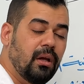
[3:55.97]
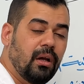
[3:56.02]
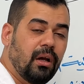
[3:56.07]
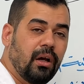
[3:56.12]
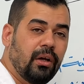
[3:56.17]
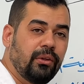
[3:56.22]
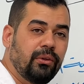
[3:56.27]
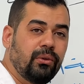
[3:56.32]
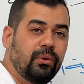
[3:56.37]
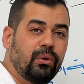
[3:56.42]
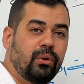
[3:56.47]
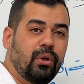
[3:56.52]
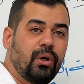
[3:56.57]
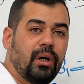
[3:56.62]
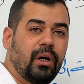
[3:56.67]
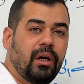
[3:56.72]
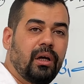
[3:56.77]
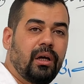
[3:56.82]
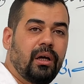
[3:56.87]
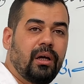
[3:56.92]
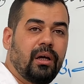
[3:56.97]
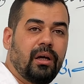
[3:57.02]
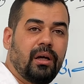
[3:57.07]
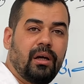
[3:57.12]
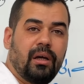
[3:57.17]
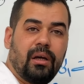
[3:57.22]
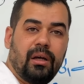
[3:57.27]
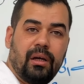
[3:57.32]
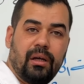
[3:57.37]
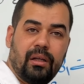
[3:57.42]
انه
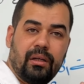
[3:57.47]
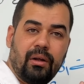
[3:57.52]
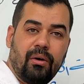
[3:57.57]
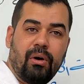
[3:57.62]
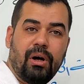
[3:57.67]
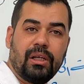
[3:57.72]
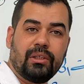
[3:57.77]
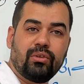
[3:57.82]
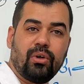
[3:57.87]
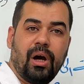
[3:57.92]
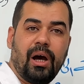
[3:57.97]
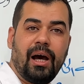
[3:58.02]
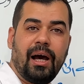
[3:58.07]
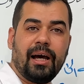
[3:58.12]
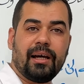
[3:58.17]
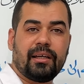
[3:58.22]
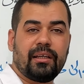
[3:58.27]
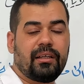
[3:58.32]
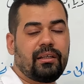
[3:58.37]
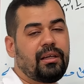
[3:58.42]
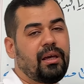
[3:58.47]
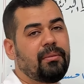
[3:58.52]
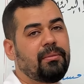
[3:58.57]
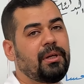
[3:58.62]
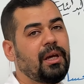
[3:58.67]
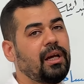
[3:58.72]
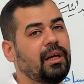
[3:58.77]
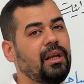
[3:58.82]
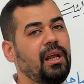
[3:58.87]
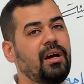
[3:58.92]
آه، نواتها حقيقيه
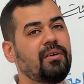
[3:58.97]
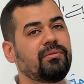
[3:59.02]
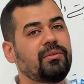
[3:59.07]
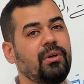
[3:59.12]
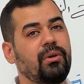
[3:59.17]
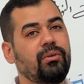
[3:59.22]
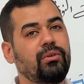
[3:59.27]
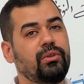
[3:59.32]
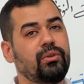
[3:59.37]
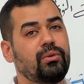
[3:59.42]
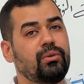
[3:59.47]
بها غلاف نووي